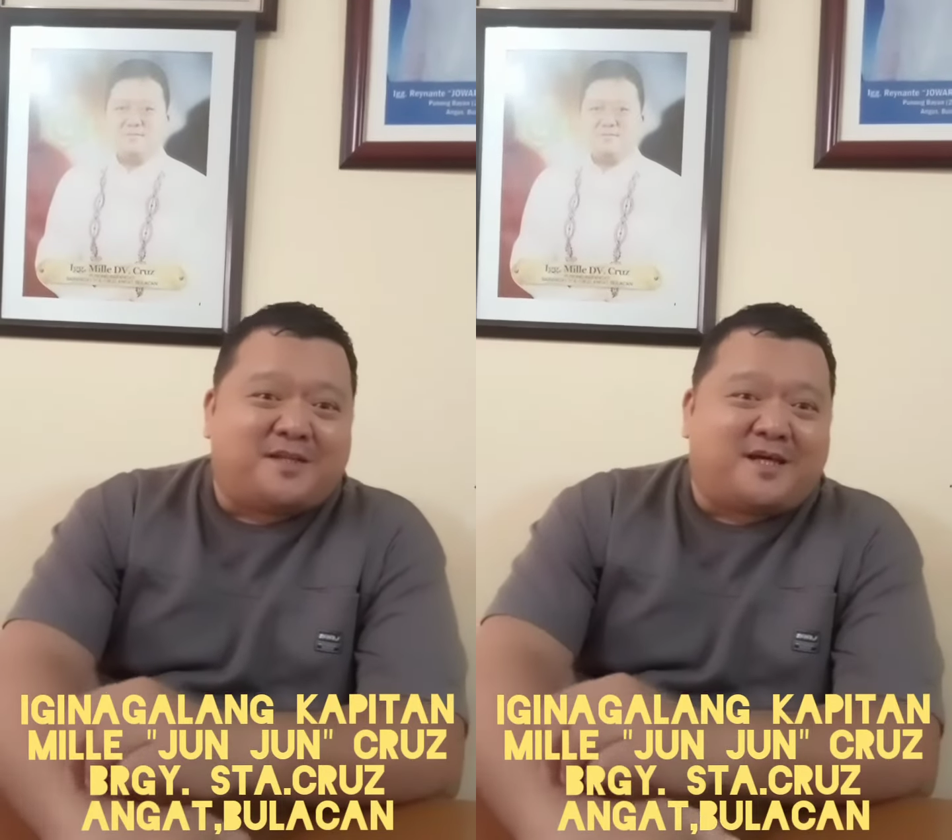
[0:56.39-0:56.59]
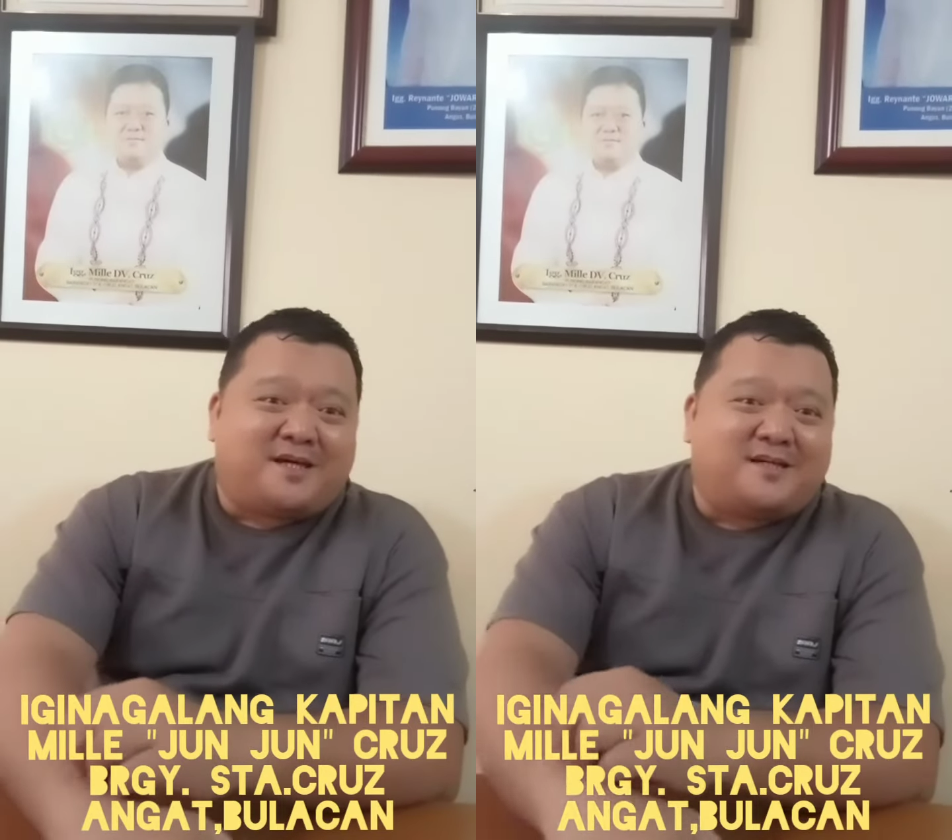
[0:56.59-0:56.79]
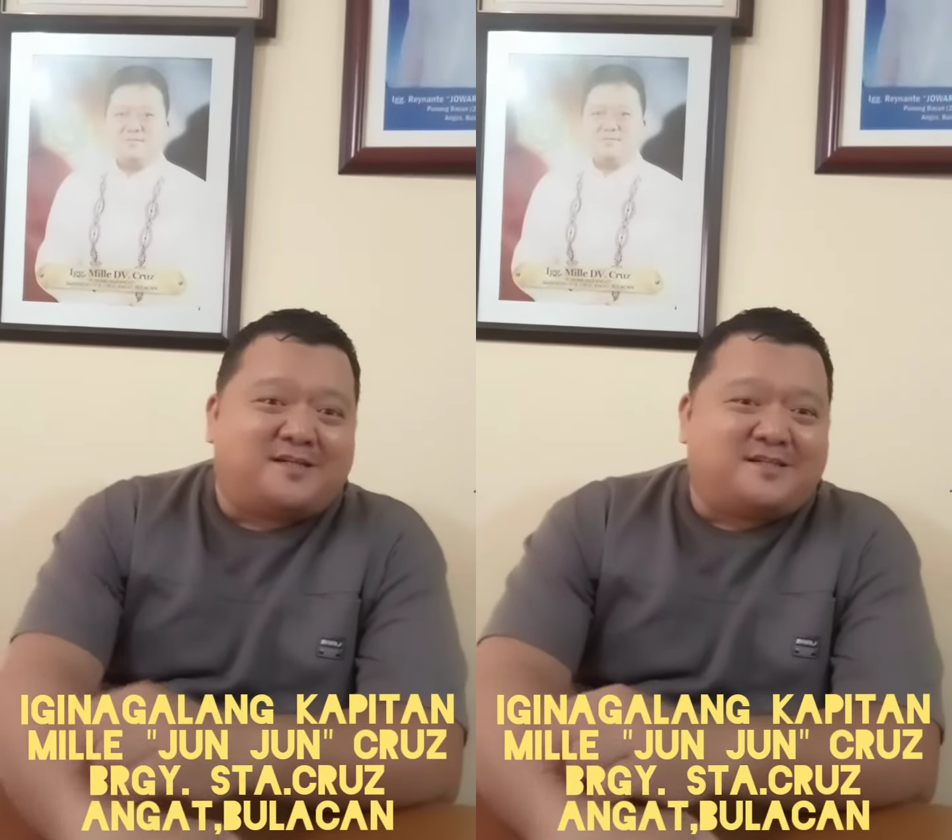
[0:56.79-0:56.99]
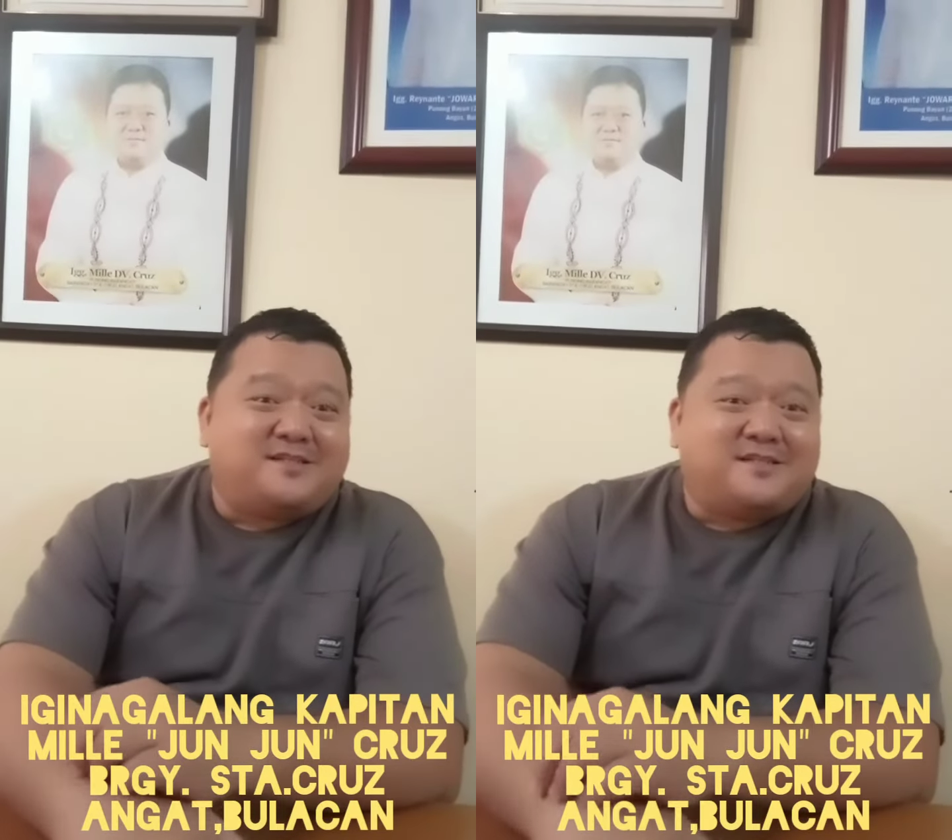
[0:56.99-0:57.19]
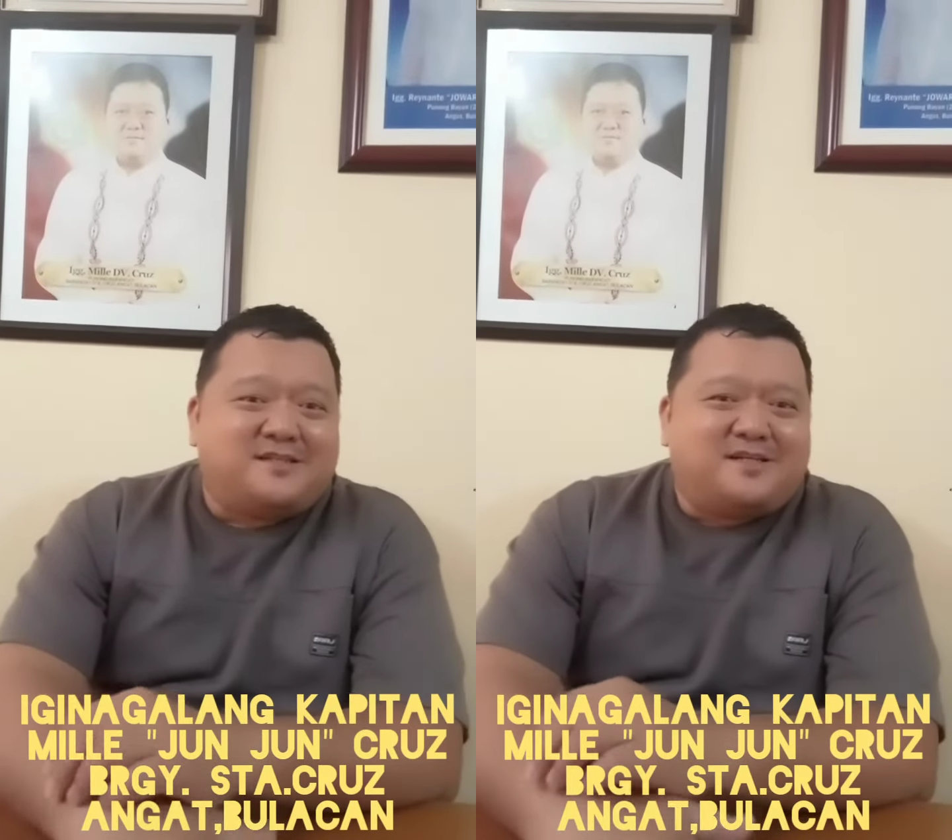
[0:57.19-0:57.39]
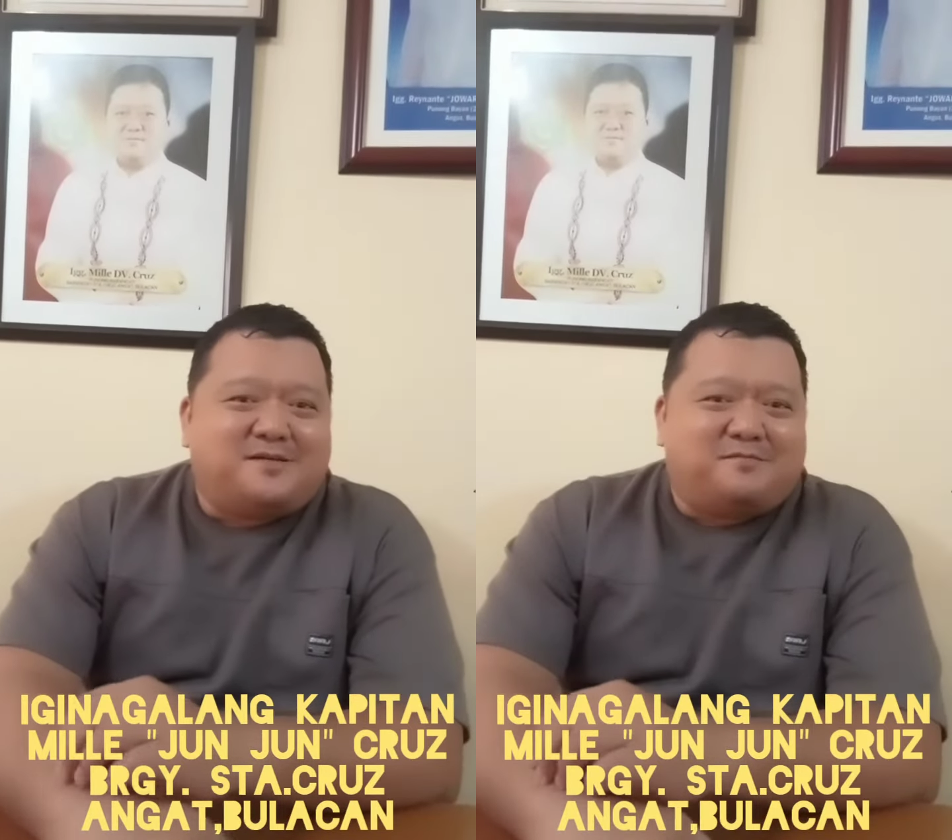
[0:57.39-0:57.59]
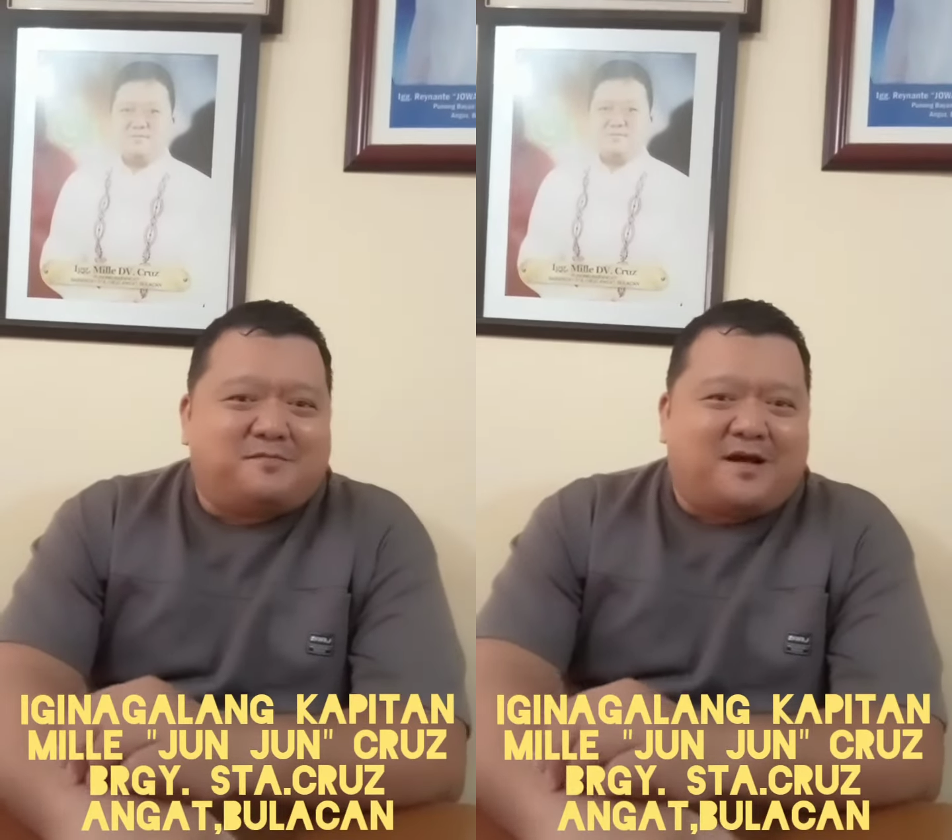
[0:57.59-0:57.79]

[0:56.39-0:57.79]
na Okay.